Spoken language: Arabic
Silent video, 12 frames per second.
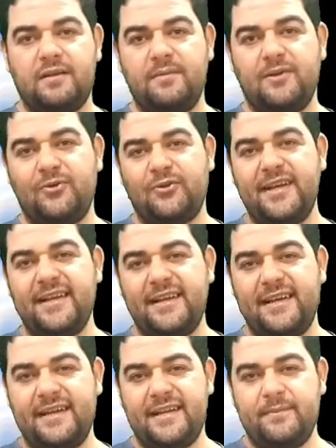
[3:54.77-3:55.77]
بالقرآن
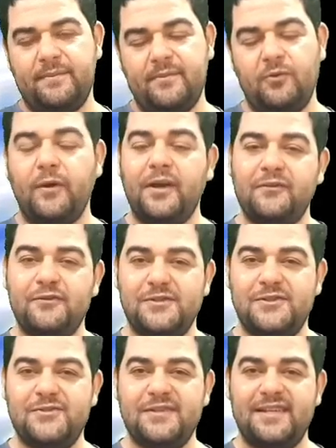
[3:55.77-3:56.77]
الكريم ويرفض
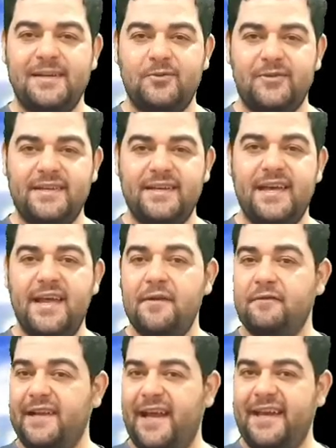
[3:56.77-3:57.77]
السنة النبوية
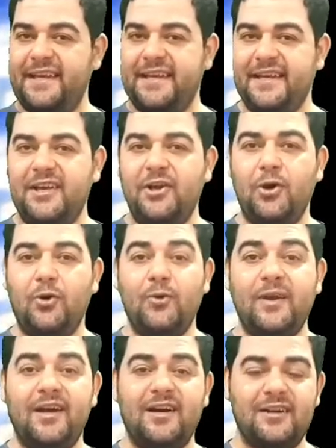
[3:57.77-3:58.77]
في الحقيقة هو
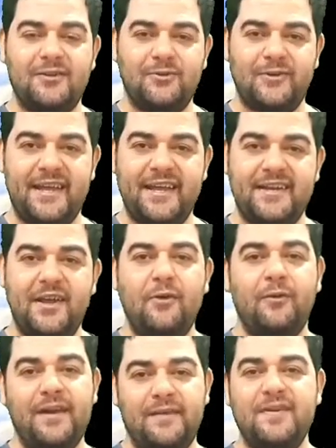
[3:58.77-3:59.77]
لا قرأ القرآن
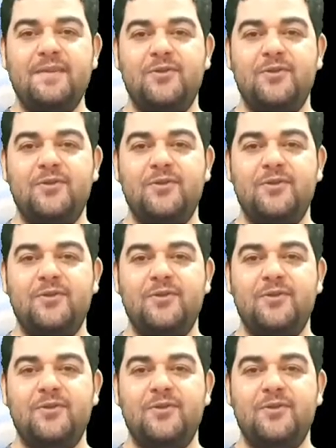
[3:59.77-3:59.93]
ولا فهم